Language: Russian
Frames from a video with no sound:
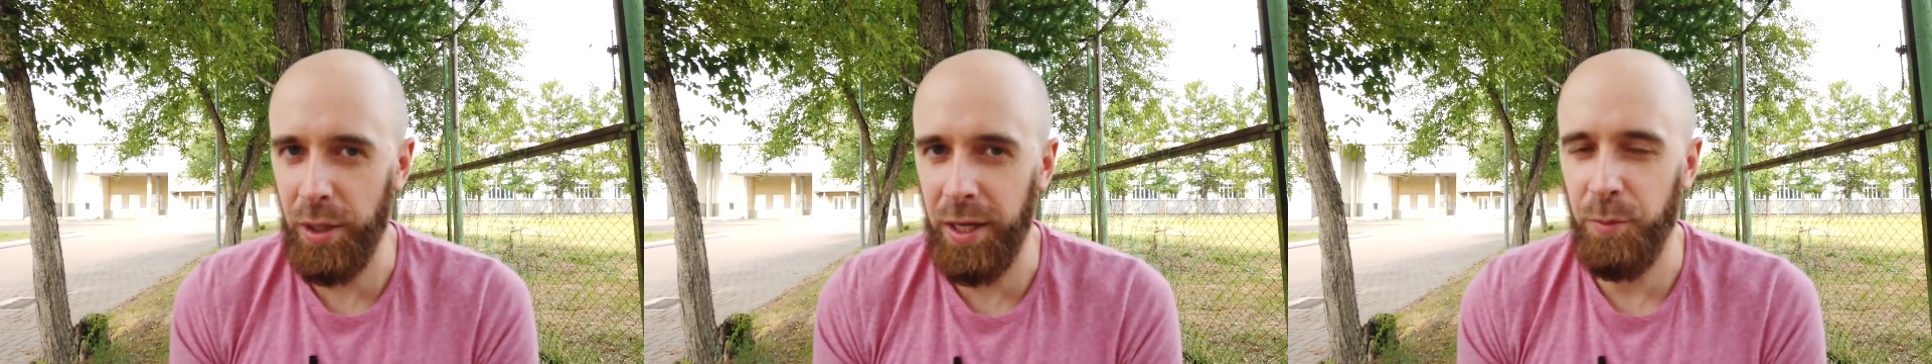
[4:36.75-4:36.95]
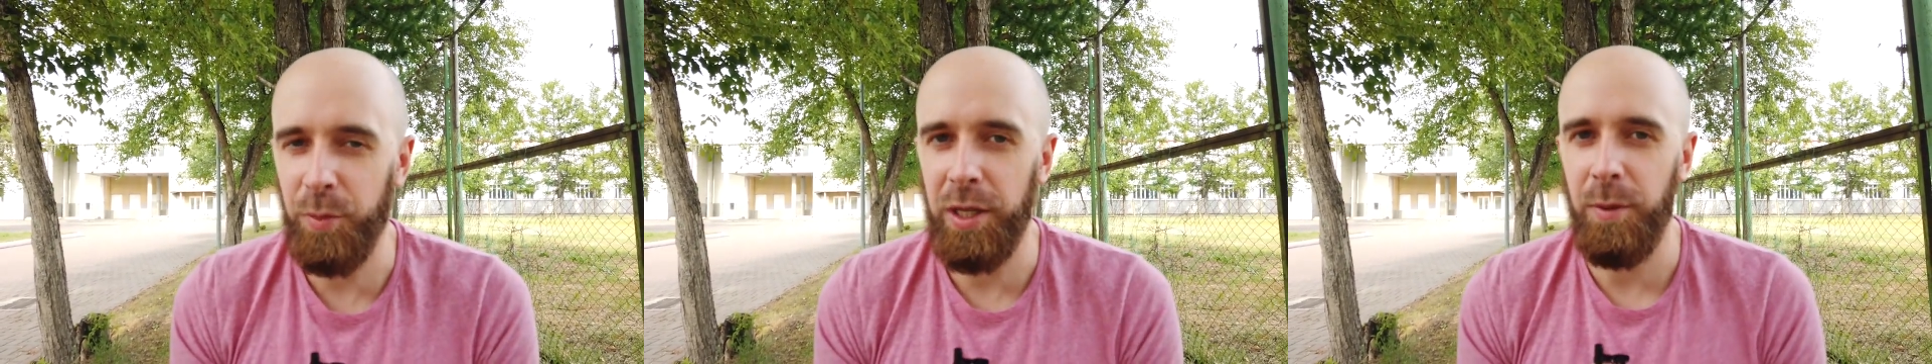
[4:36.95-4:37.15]

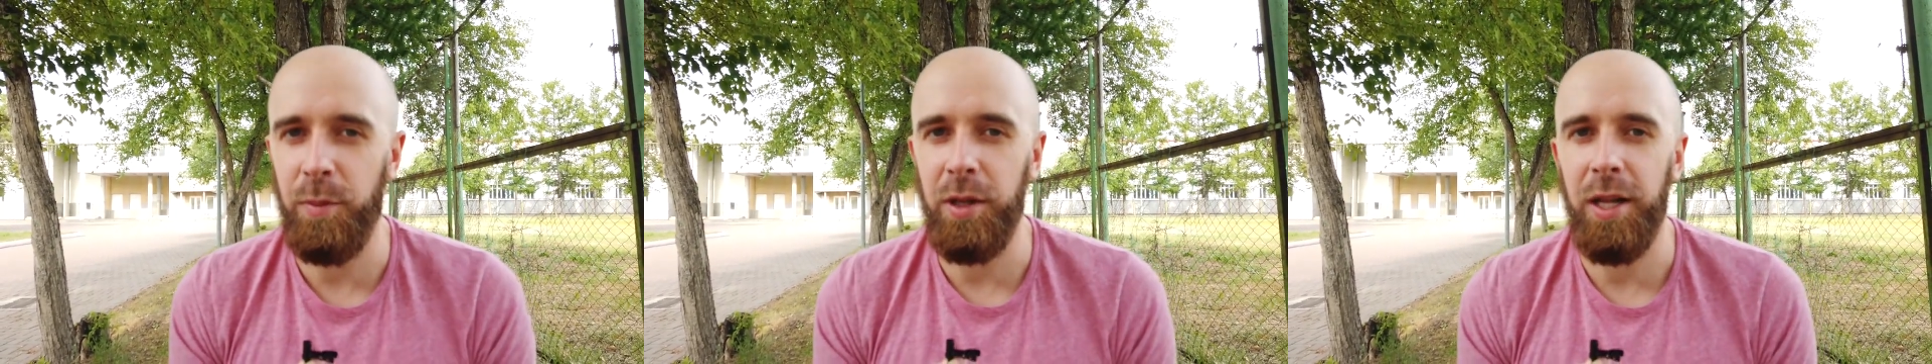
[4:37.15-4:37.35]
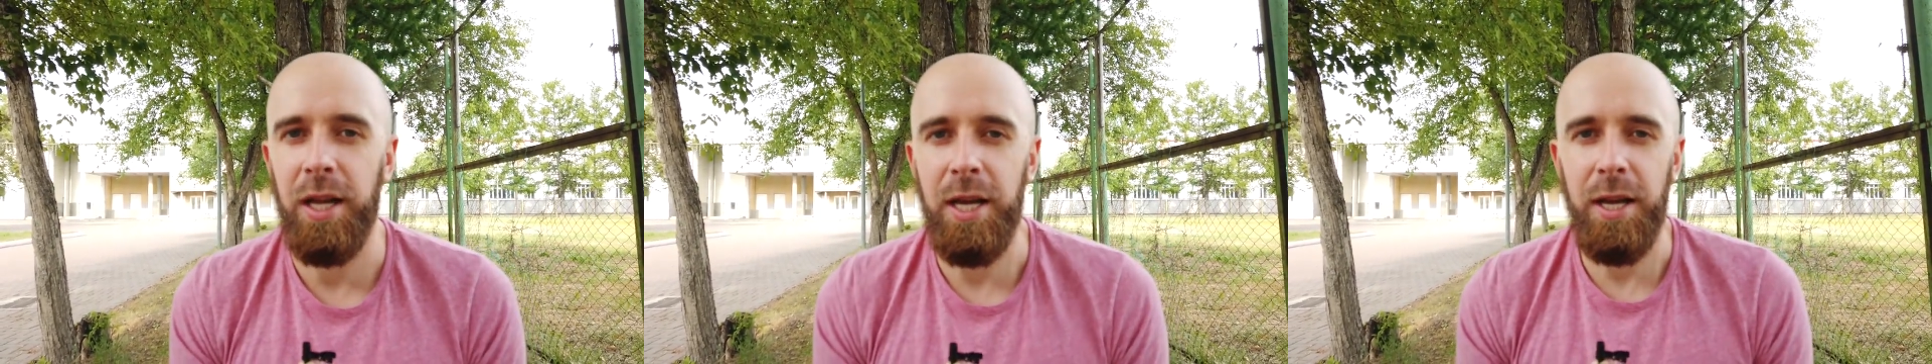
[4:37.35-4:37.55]
да, у меня
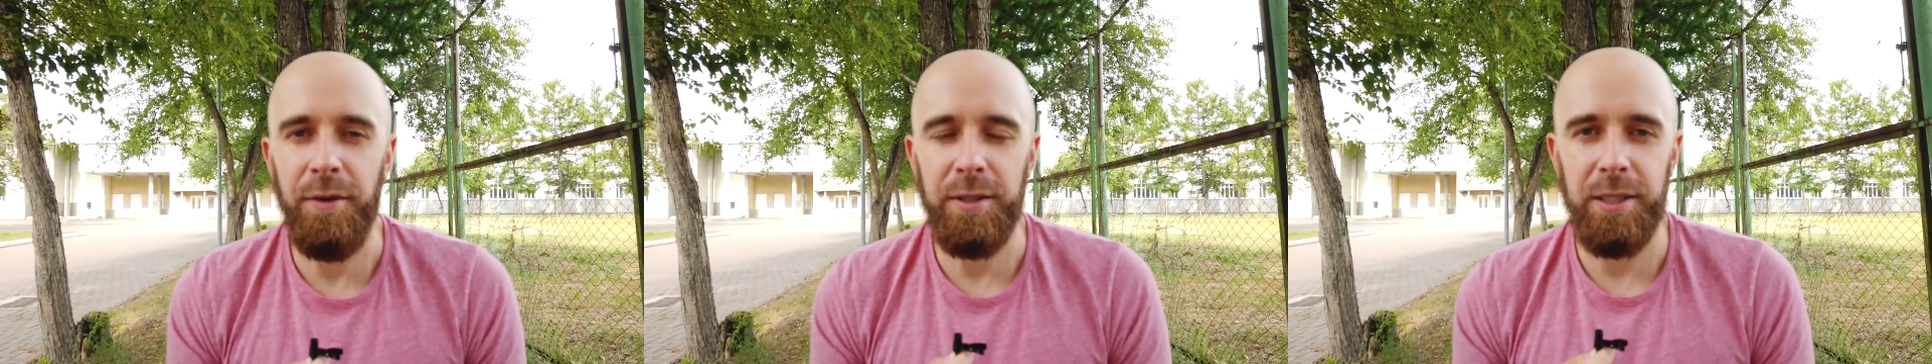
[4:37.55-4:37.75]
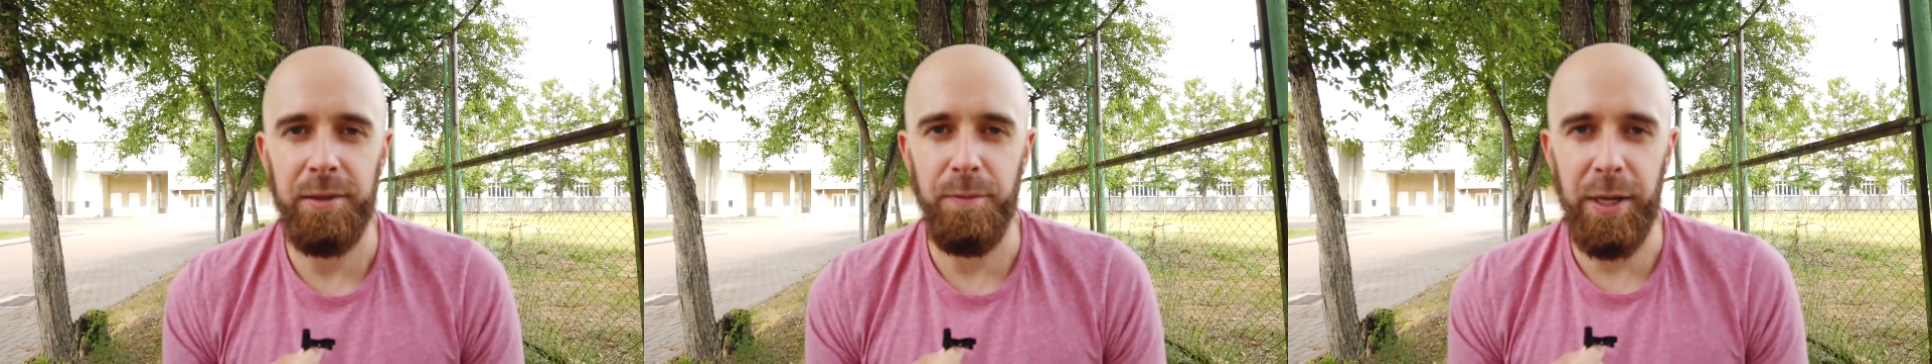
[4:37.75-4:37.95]
была
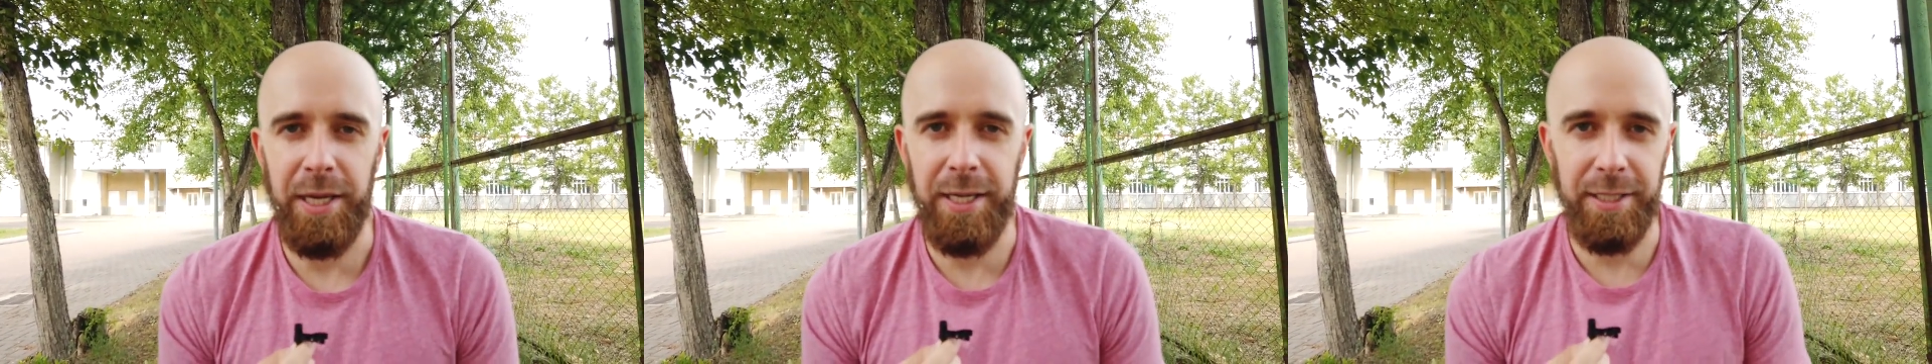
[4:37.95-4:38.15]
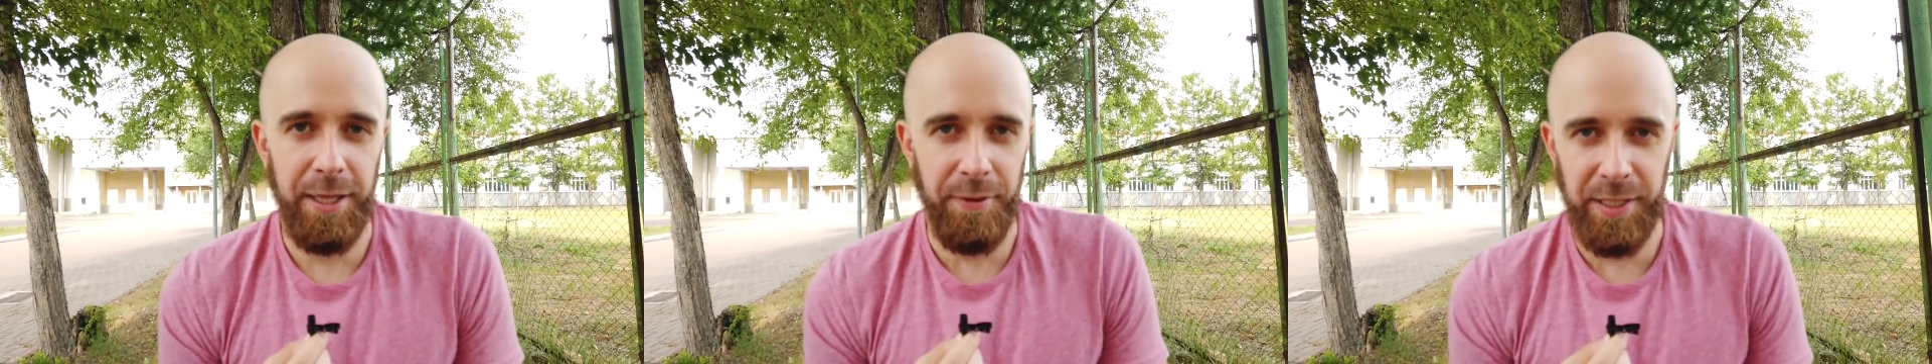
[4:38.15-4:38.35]
в
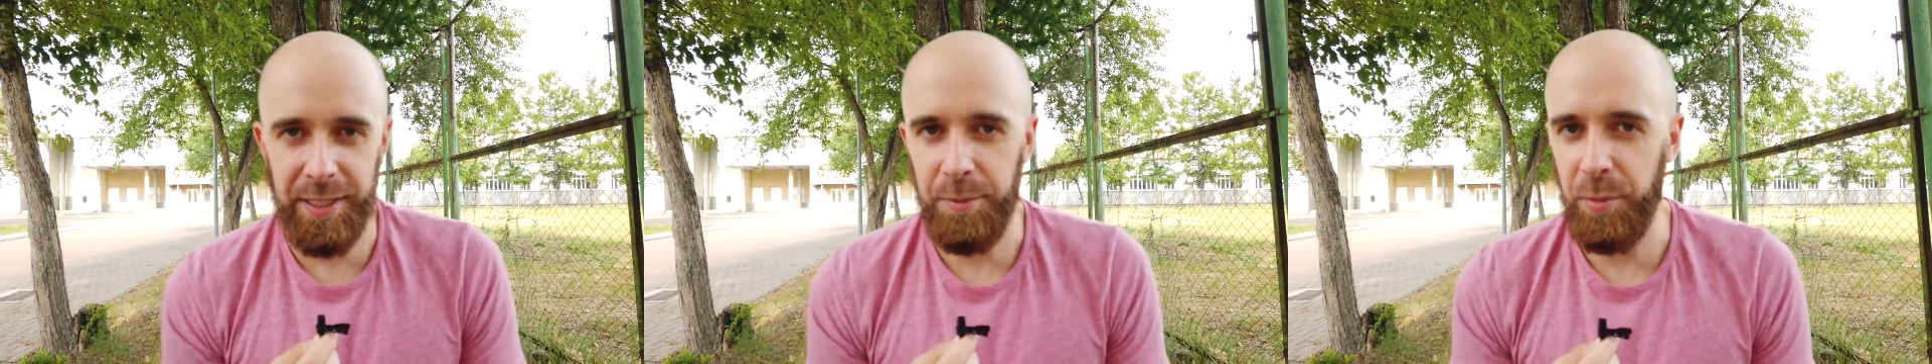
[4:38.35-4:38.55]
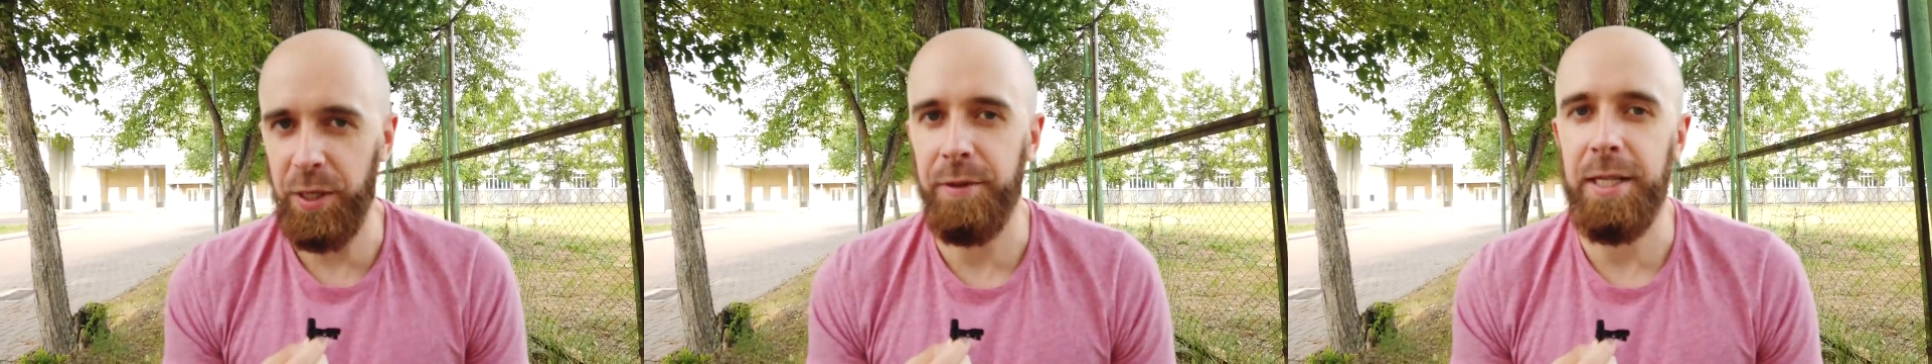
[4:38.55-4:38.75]
моей
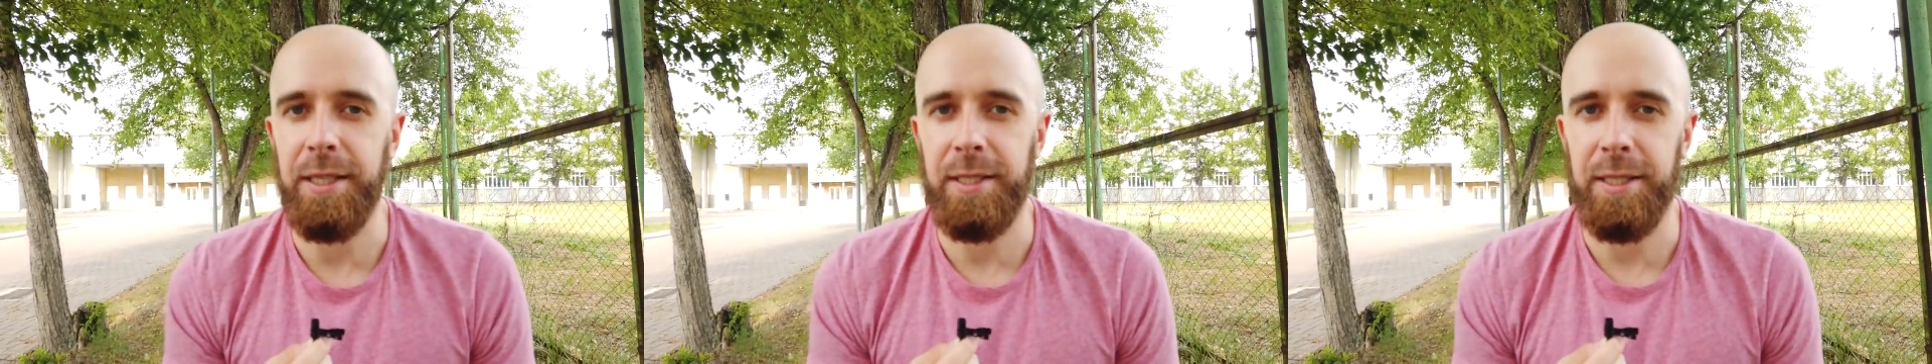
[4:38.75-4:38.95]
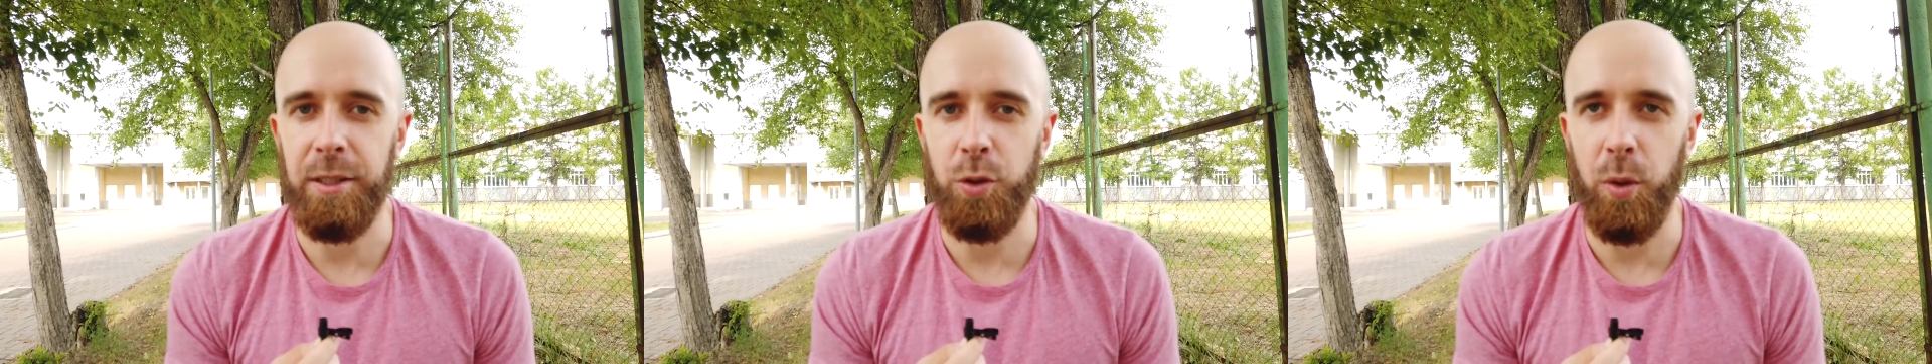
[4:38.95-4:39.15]
словесной
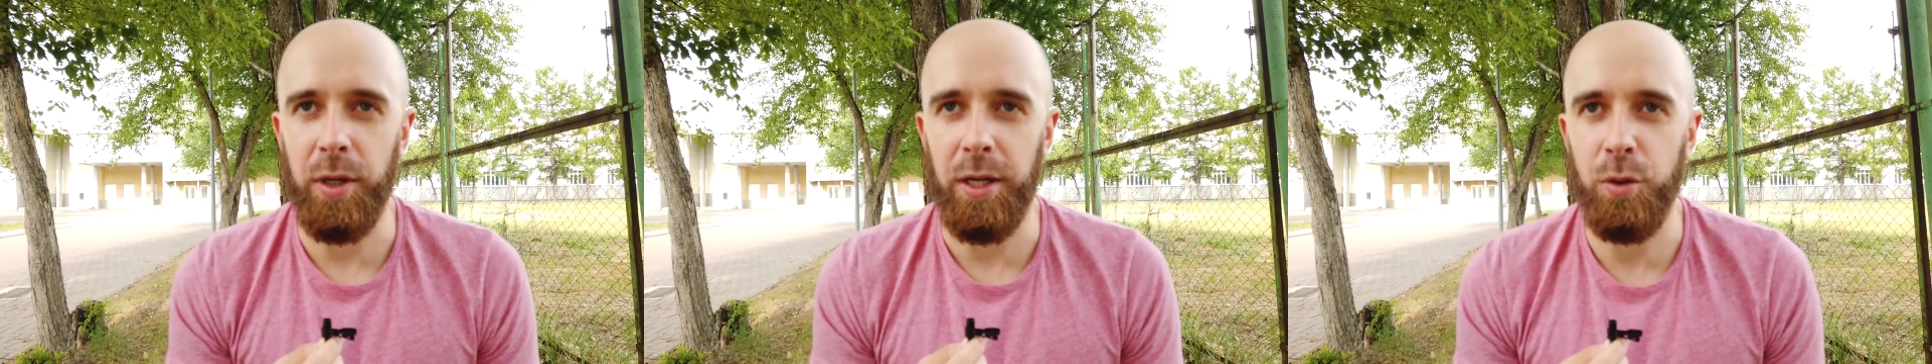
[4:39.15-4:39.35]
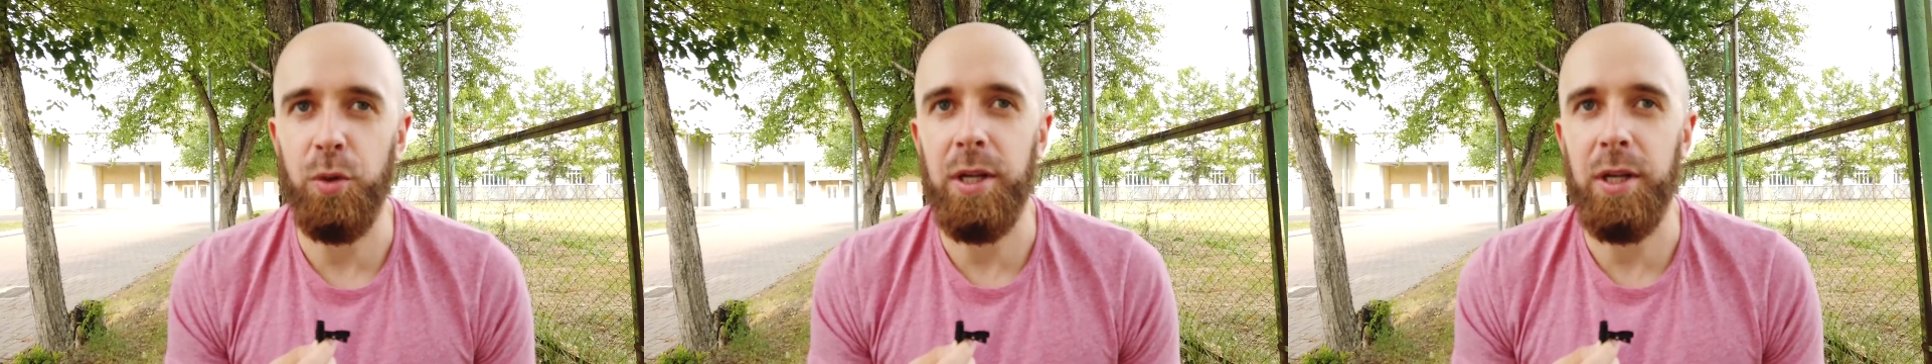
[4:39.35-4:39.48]
импровизации история,